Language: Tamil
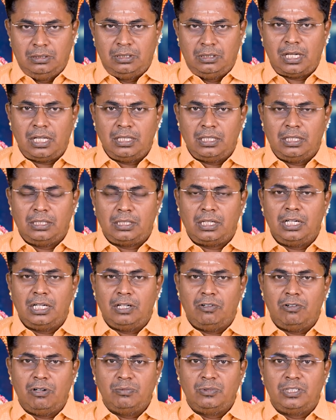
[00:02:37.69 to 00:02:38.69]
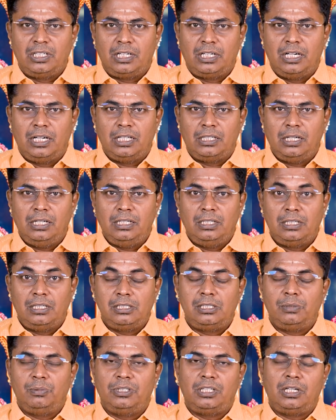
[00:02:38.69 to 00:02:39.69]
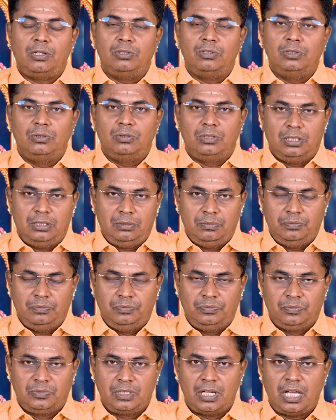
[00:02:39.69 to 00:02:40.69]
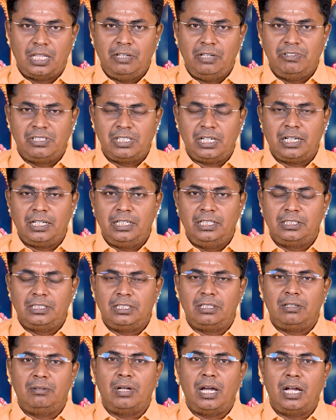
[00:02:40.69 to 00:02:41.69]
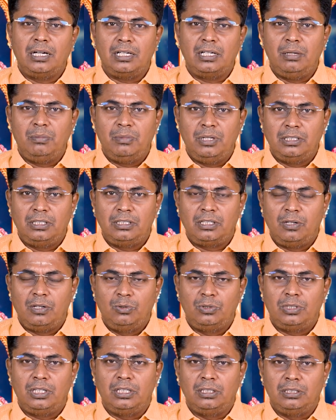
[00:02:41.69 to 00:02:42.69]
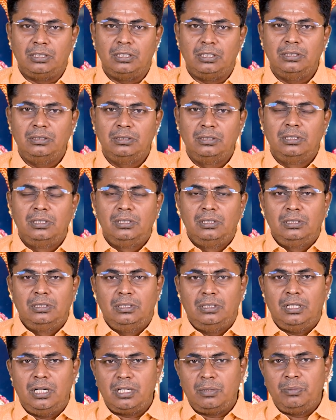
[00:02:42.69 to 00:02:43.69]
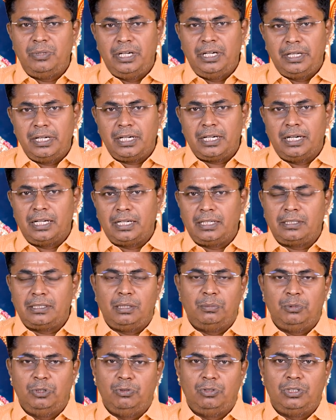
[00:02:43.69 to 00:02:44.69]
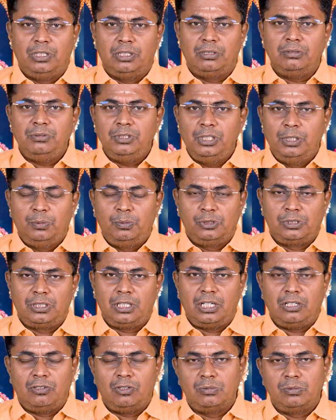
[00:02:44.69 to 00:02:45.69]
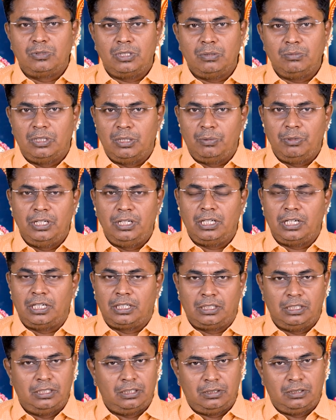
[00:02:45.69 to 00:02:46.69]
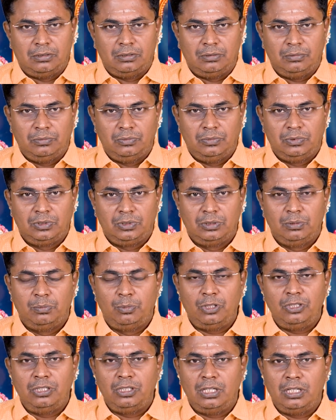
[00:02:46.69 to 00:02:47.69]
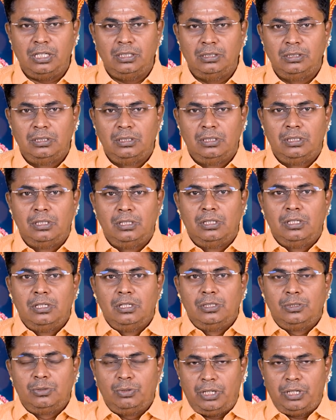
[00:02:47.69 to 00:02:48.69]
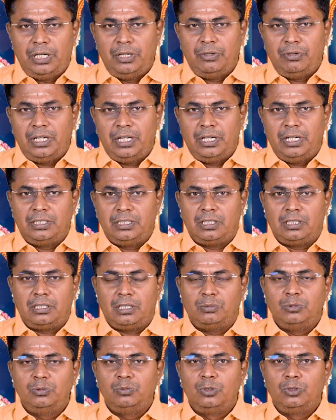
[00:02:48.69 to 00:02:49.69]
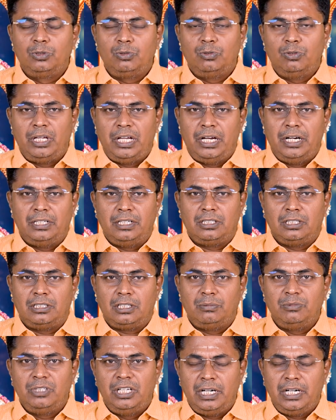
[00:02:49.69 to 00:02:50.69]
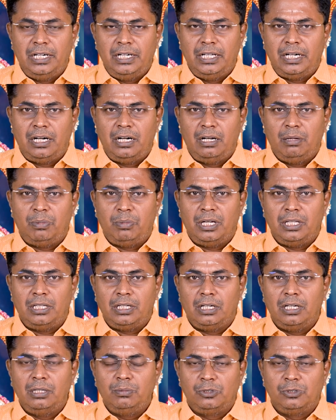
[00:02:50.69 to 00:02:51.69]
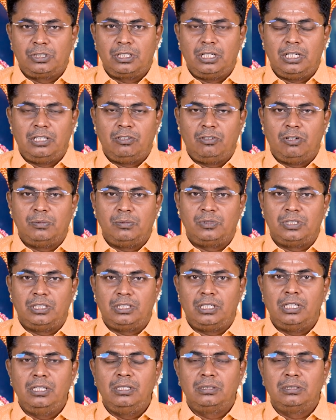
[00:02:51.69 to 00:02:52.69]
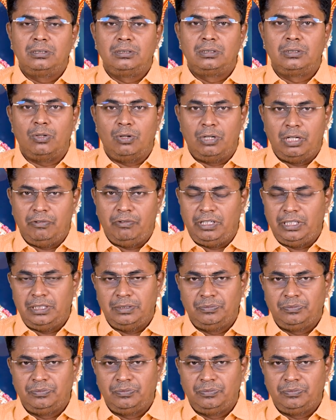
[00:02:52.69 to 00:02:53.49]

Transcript: ஜாதகத்தில் நவாம்ச கட்டத்தில் ரிஷபத்தில் வந்து உட்காரு அதே விசாக நட்சத்திரம் நான்காம் பாதத்தில் உட்காருதுன்னா ஆட்டோமேட்டிக்காக கடகத்தில் போய் உட்காரும் இது புஷ்கர நவாம்சம் அப்படின்னு கணக்கில் எடுத்துக்கணும் புரிஞ்சுங்களா சூரியனுடைய நட்சத்திரமும் குருவுடைய நட்சத்திரமும் இரண்டு இரண்டு பாதங்கள் புஷ்கர நவாம்சத்தின் கொண்டவை